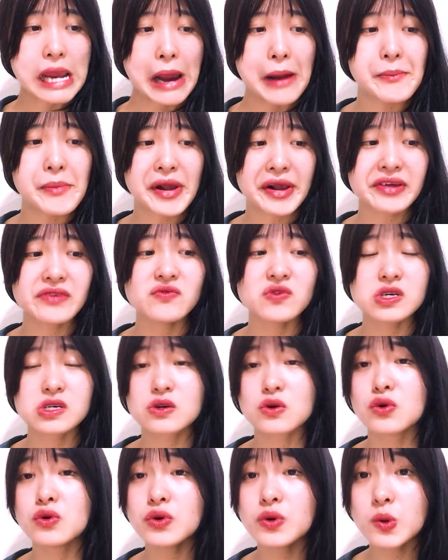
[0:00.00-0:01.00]
Mà cái vị
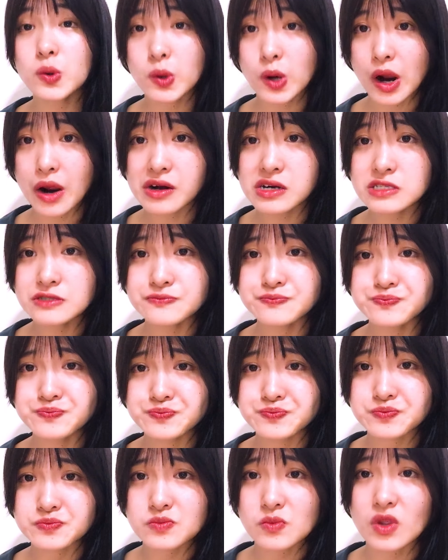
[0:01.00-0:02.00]
cuối của nó
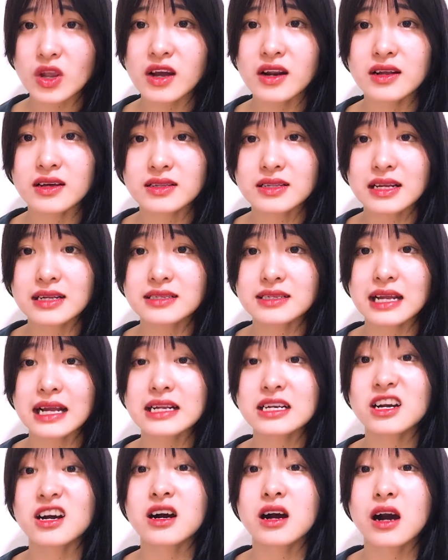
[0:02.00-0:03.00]
nó lại thanh
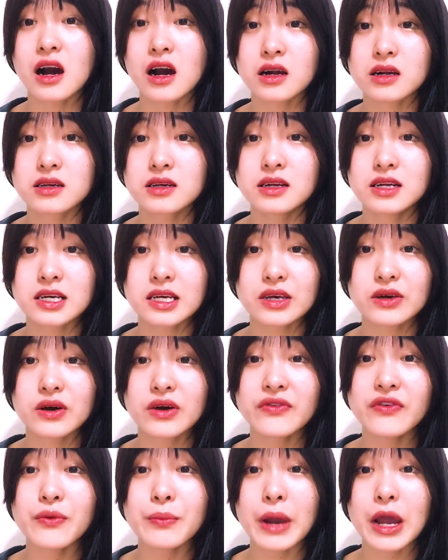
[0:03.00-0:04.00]
thanh ngọt ngọt, như là kiểu có
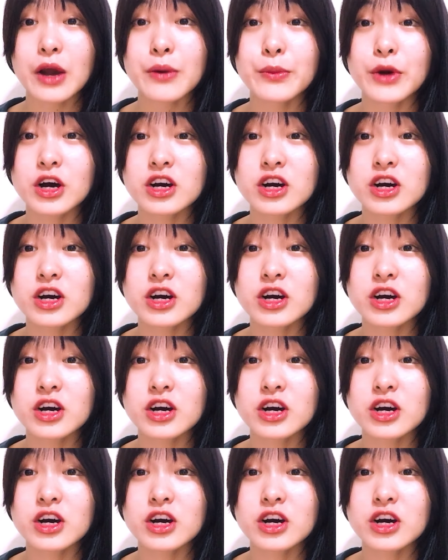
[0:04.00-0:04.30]
phô mai không mà